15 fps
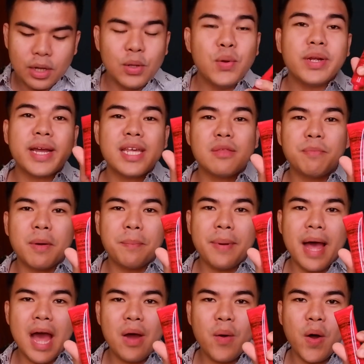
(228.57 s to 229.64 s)
Lucas
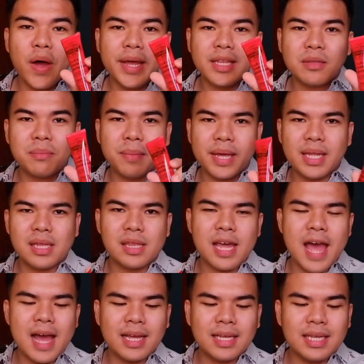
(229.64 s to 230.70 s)
Papaw Ointment
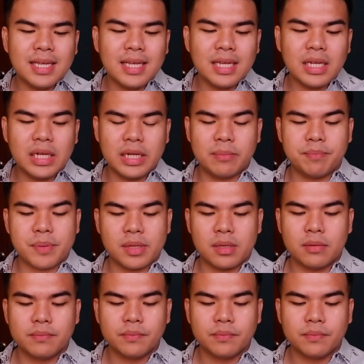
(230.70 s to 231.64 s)
sa aking lips.